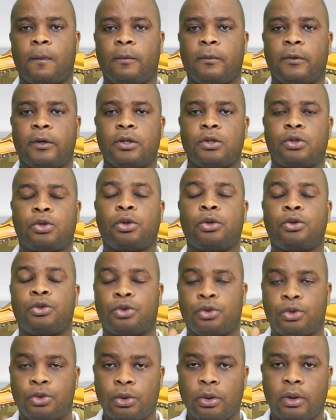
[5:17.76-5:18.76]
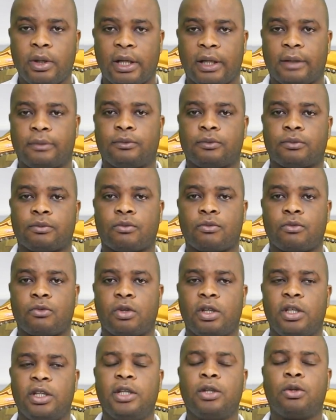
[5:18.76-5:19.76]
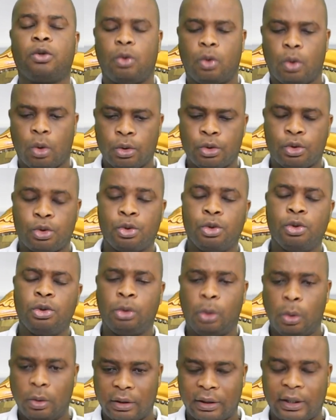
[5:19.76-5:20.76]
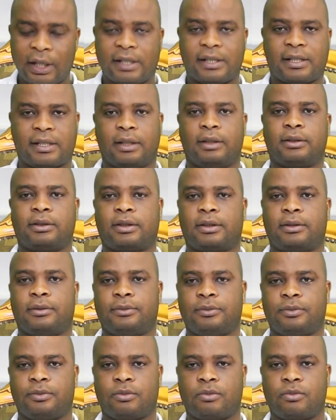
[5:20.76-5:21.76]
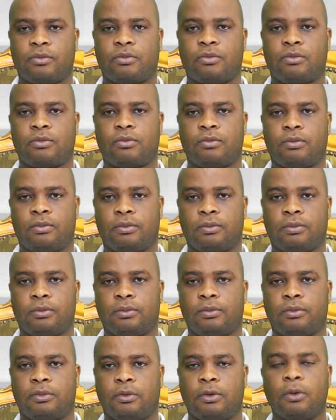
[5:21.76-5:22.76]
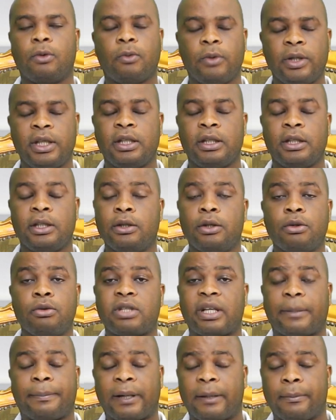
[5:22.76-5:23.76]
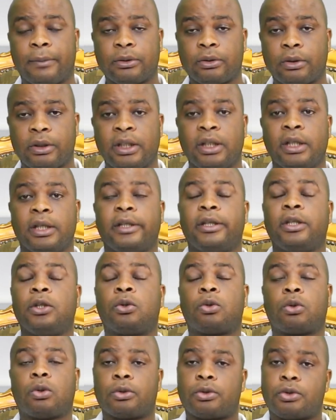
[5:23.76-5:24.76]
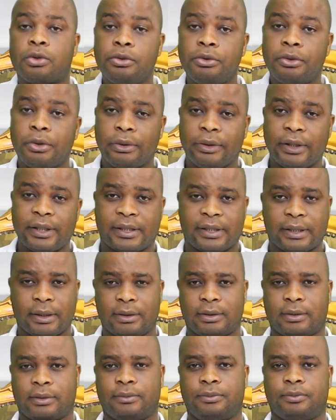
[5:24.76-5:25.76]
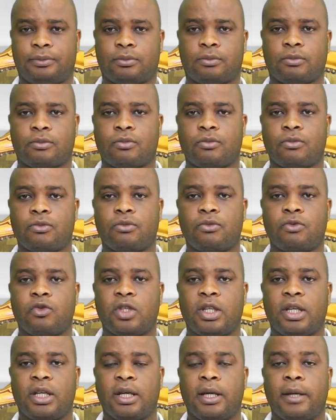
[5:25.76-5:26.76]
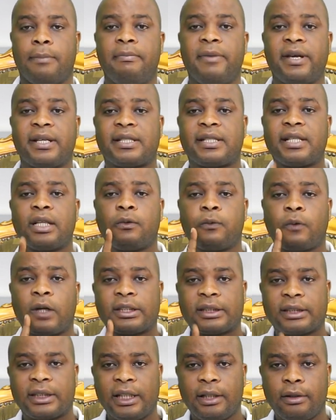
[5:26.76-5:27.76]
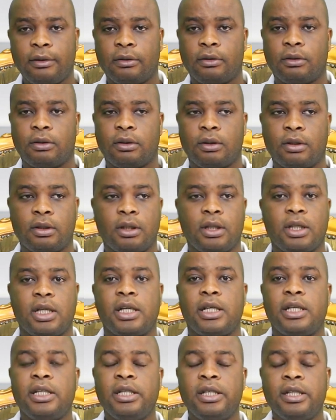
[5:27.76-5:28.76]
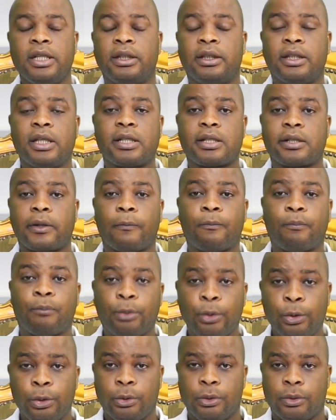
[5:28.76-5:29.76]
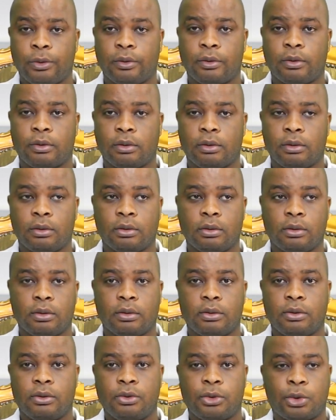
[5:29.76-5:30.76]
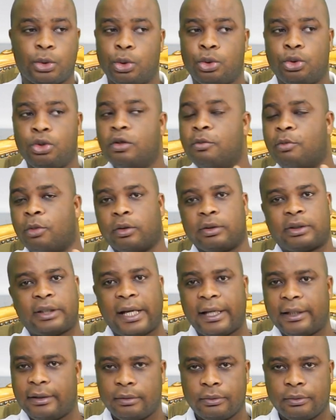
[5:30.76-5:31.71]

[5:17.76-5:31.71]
ce Dieu-là, il continue de descendre. Oui, il ne nous a pas abandonnés. Il continue de descendre. Mais cette fois-ci, il ne descend plus sur une montagne.